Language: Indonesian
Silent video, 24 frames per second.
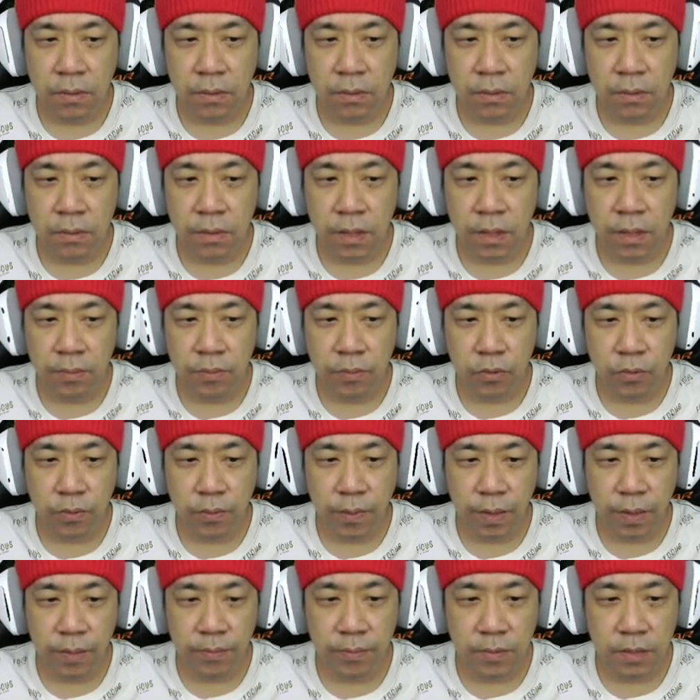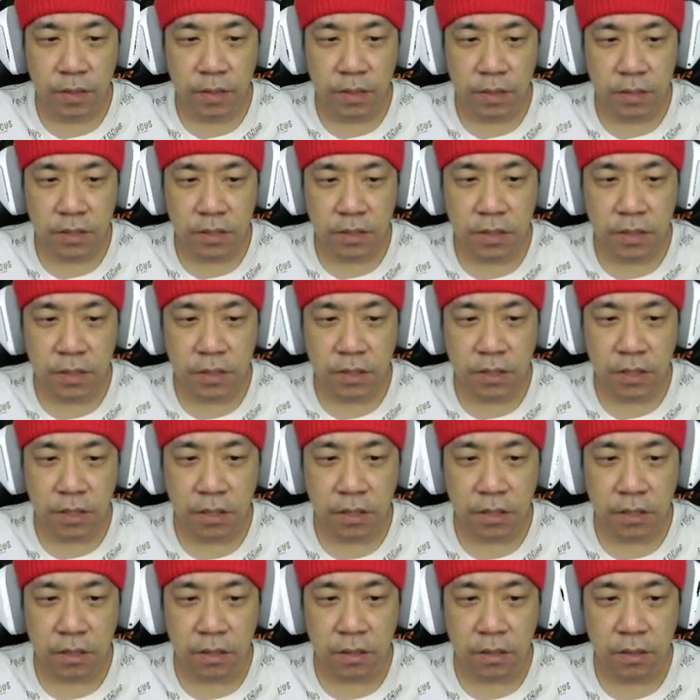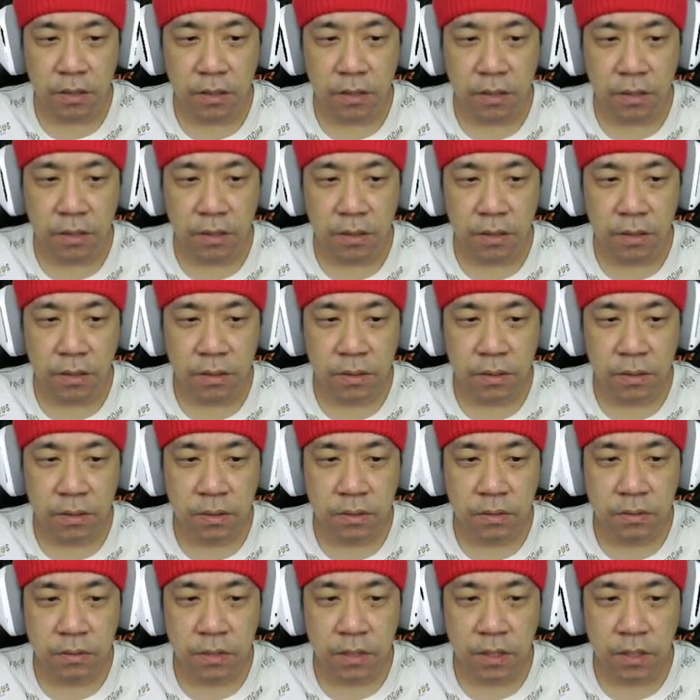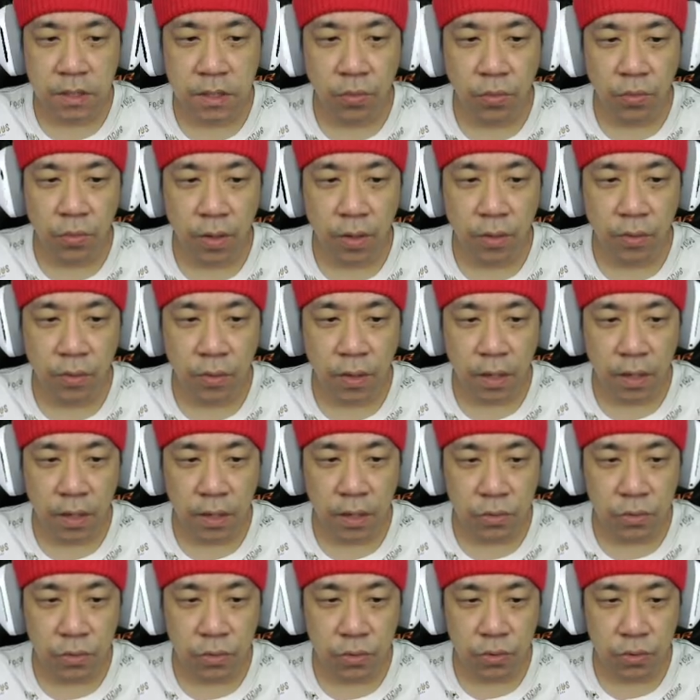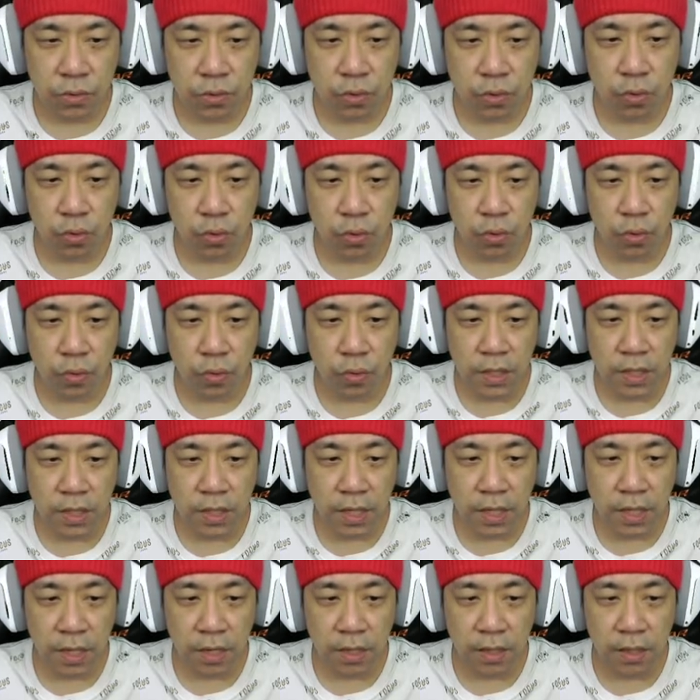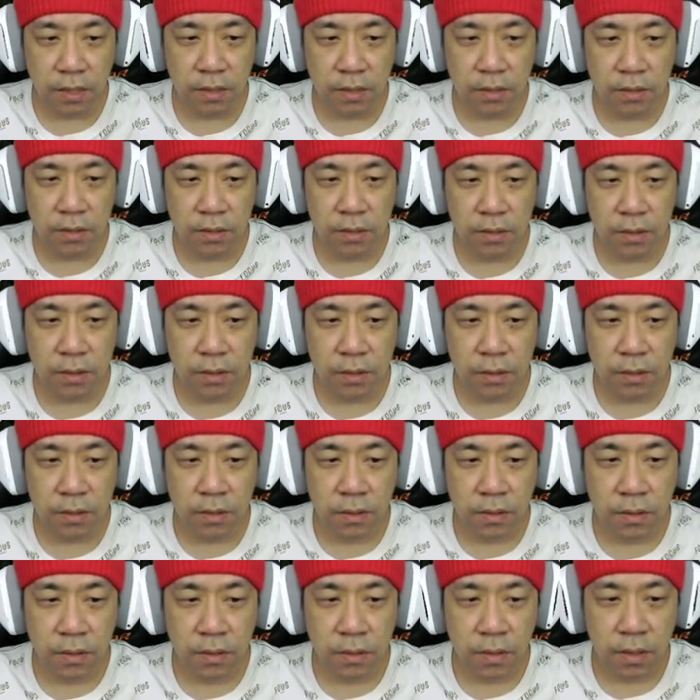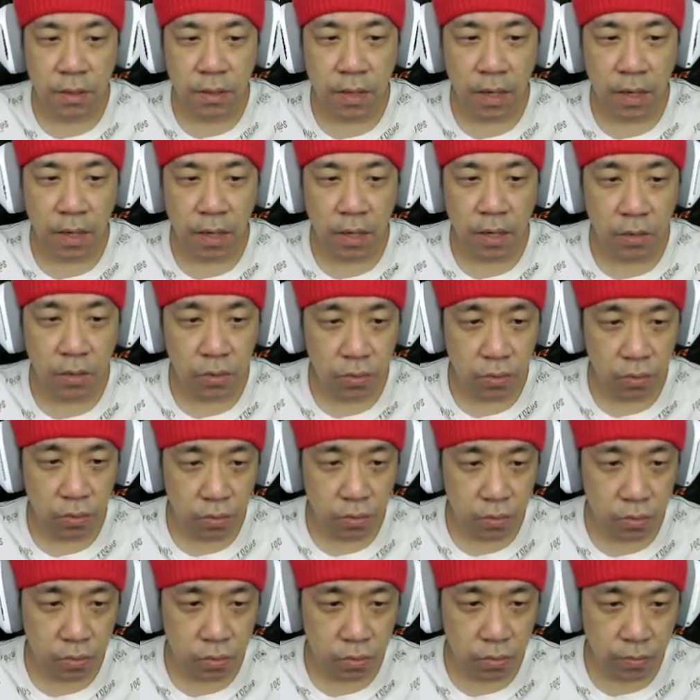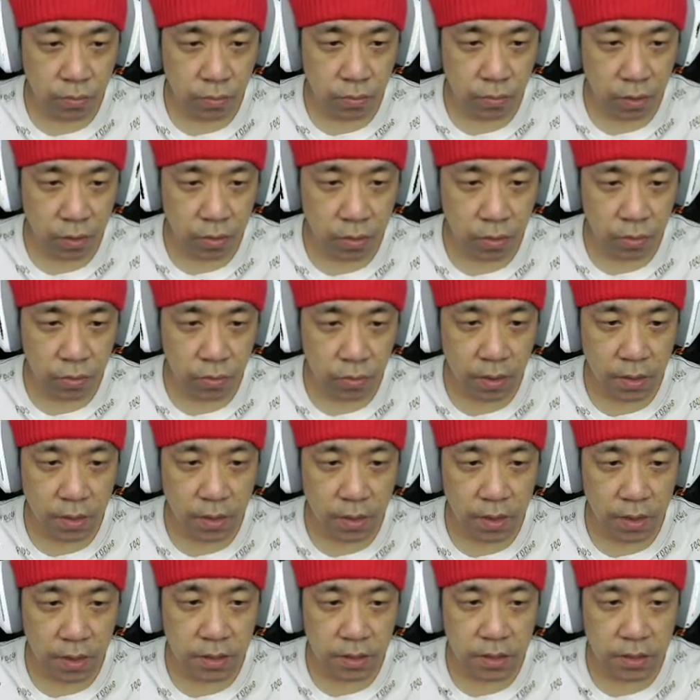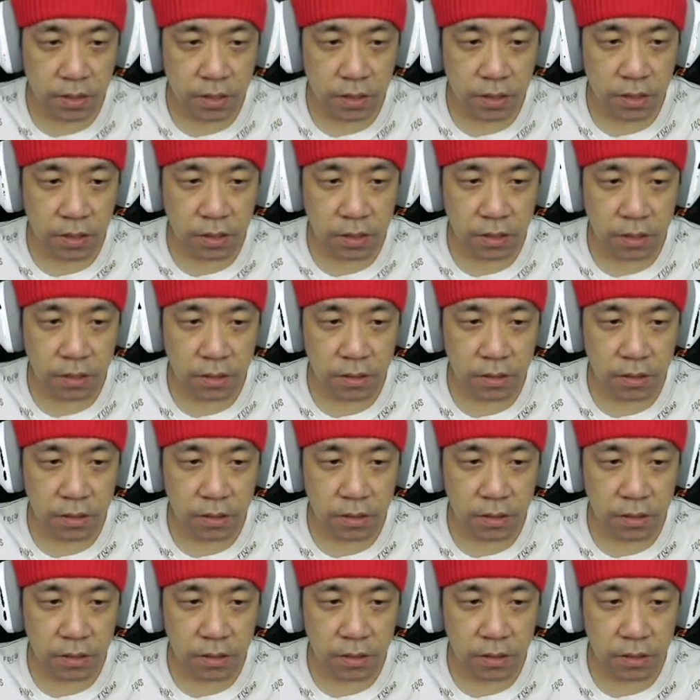Dia berubah menjadi sinting. Jadi gua, gua harus kurung dia. Kalau lu mau keluar dari sini.